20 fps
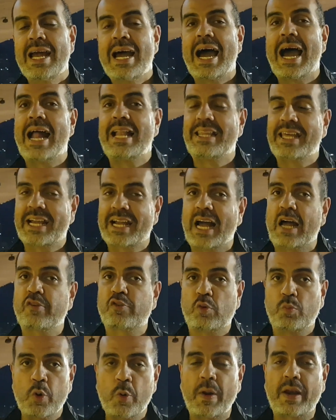al
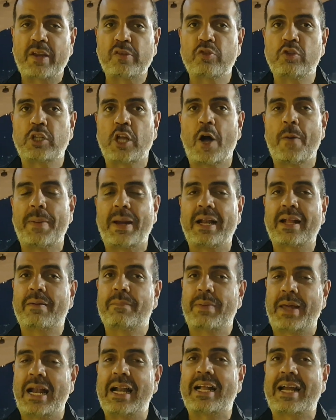descanso. Muy buen resultado para el,
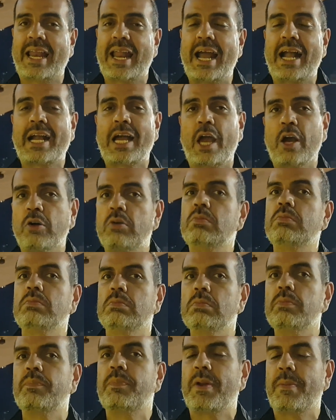para el Caracas en un
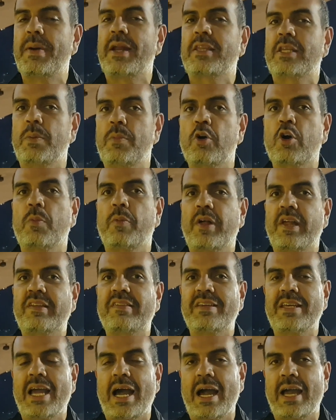primer tiempo, como
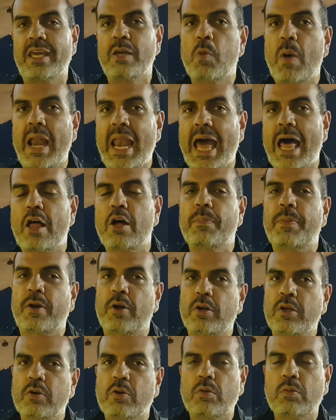decía, igualado,
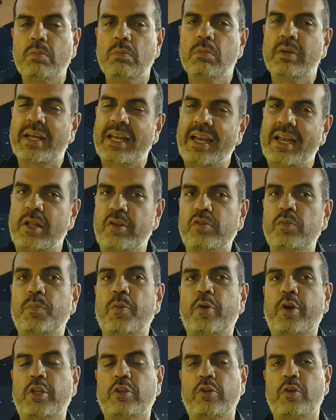pero inclinándose un
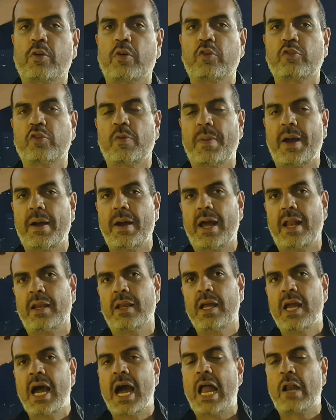poquito incluso más al,
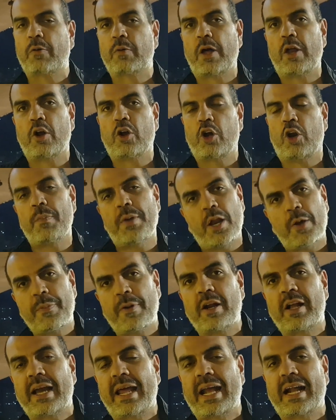al cuadro colombiano,
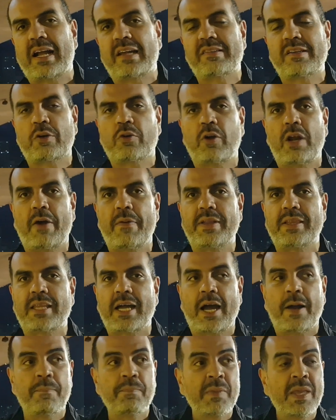pero el Caracas sacó la
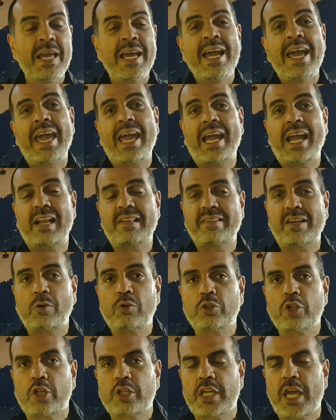ventaja. En el
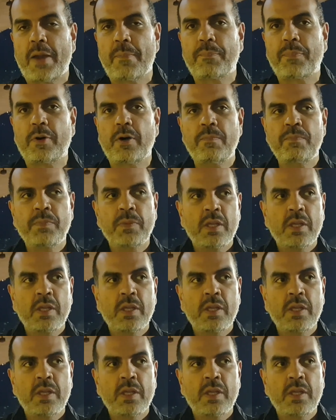segundo tiempo